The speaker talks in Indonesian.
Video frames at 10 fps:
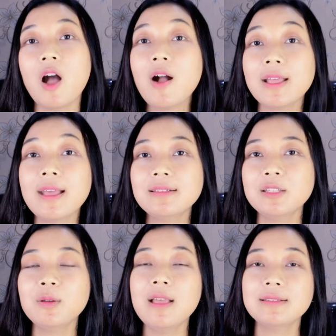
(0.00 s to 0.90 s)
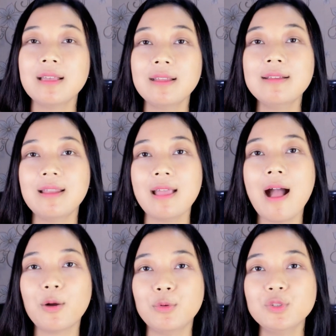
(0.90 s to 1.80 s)
Oke guys, itu dia sharing dari
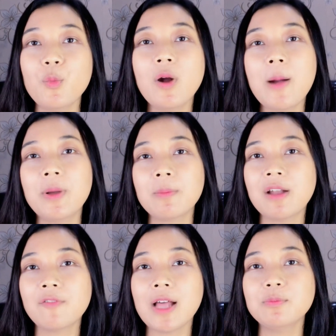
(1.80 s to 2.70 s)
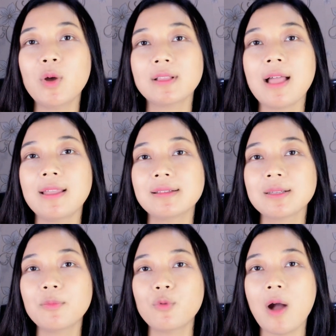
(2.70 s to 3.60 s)
aku. Semoga bermanfaat buat kalian
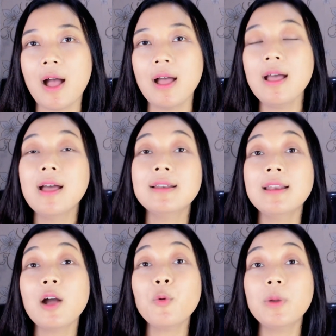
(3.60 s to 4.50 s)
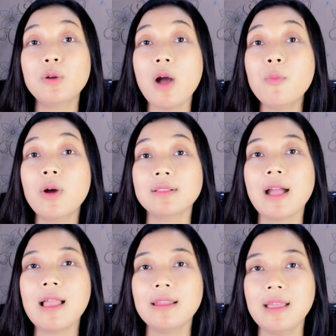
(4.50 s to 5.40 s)
semua. Dan aku berdoa buat
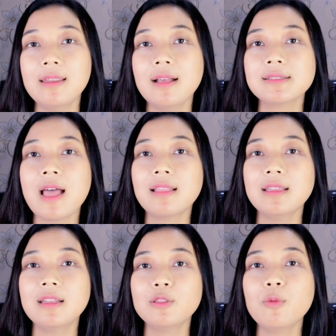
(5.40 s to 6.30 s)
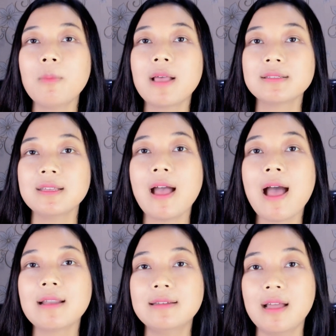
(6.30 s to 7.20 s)
kalian yang saat ini tuh masih
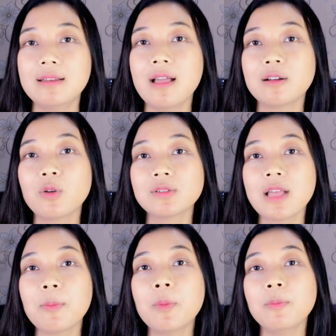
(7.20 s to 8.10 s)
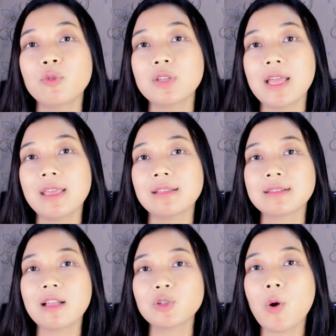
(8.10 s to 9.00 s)
ada diagnosa mempunyai
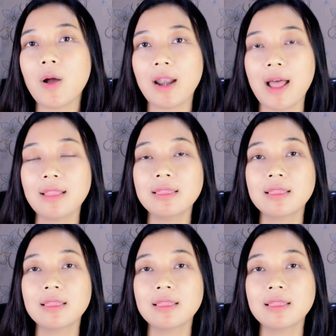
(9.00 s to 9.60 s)
kista coklat.